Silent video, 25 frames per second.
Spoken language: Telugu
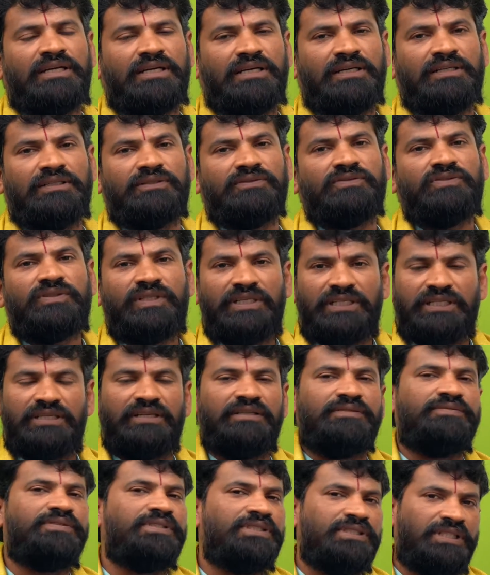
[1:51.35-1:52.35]
అనవసరమైన
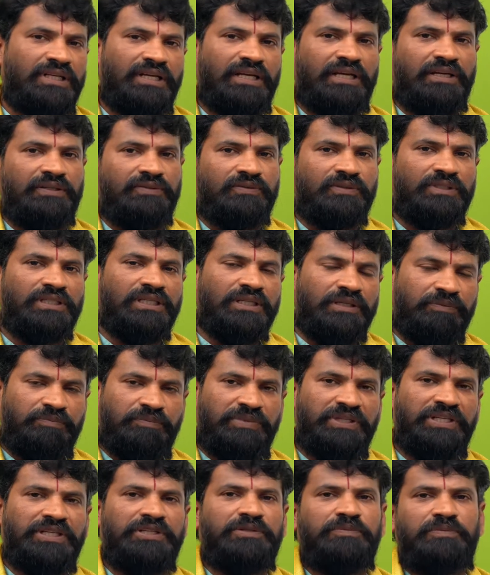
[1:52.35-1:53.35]
కన్ఫ్యూజన్ లేకుండా
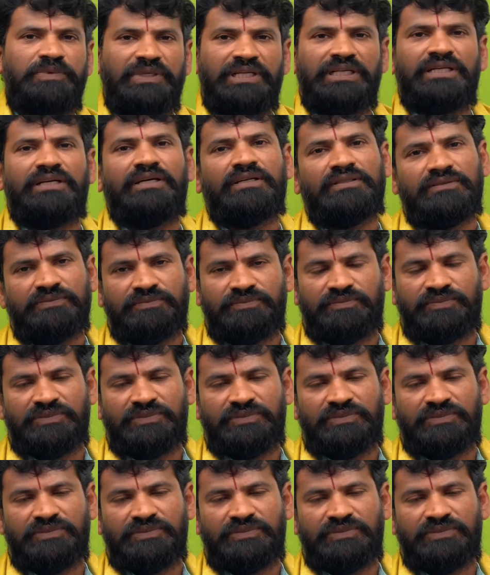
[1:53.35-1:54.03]
పేరు ప్రకారం